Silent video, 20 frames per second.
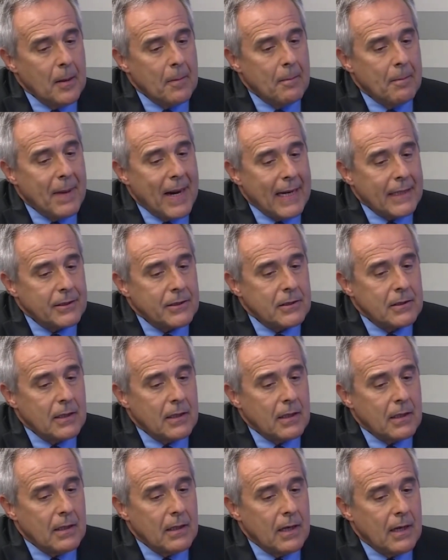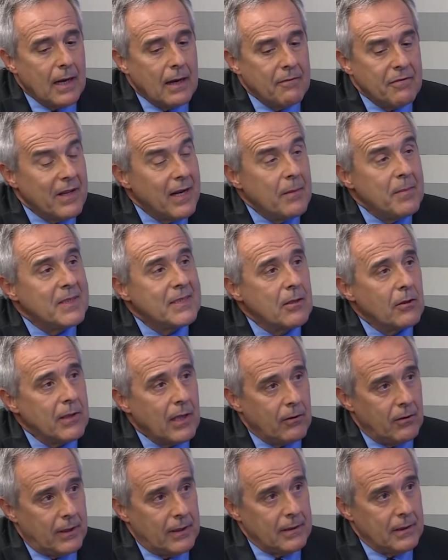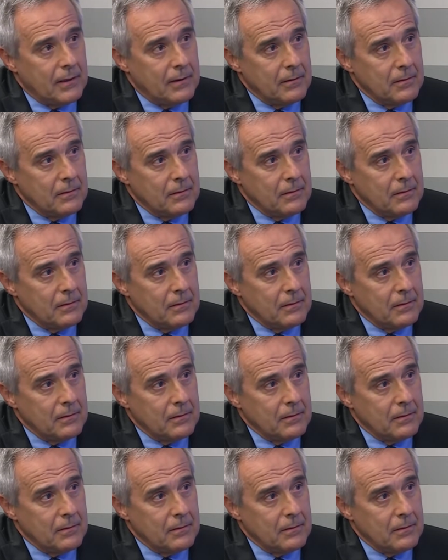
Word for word: basta haver a emissão da nota.